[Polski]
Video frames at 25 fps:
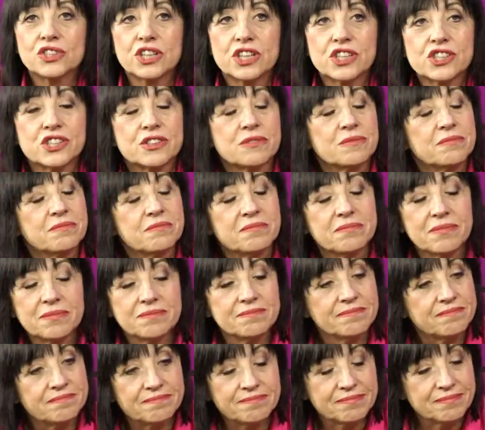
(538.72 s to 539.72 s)
chociaż
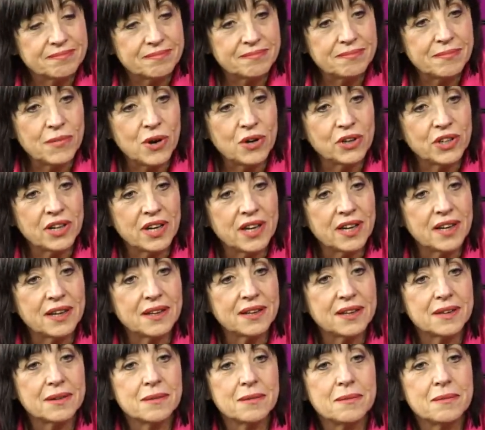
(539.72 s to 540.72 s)

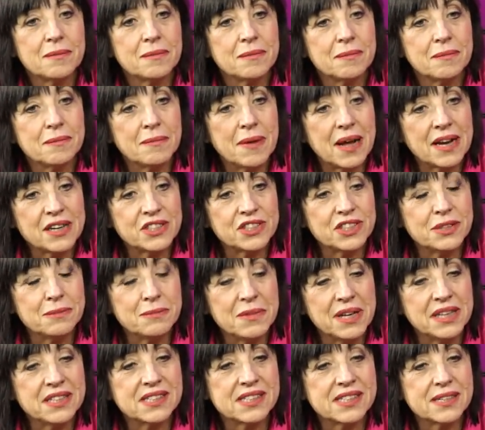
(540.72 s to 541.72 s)
moje
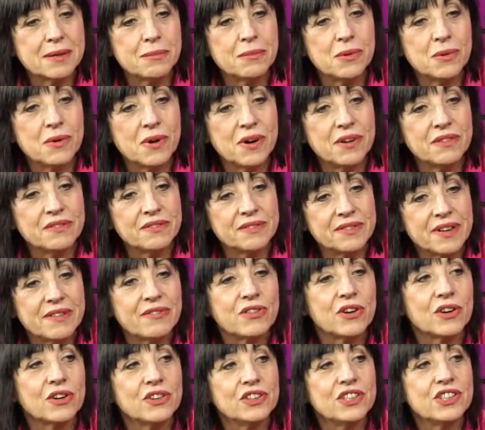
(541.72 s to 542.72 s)
bardziej miejsce było
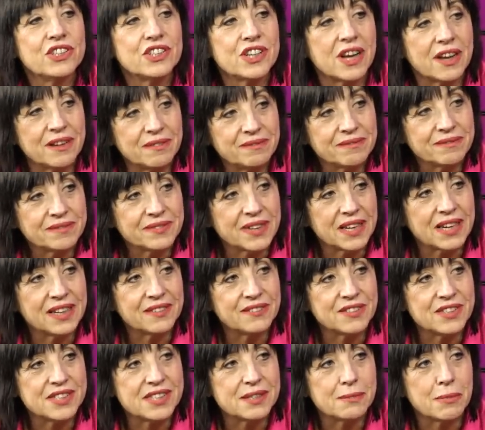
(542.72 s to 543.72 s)
na Woronicza mhm.
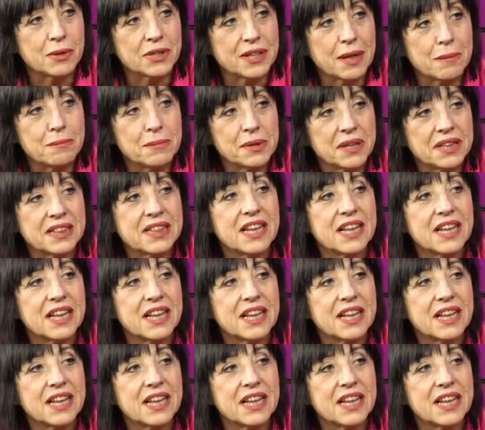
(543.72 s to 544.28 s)
telewizji, bo tam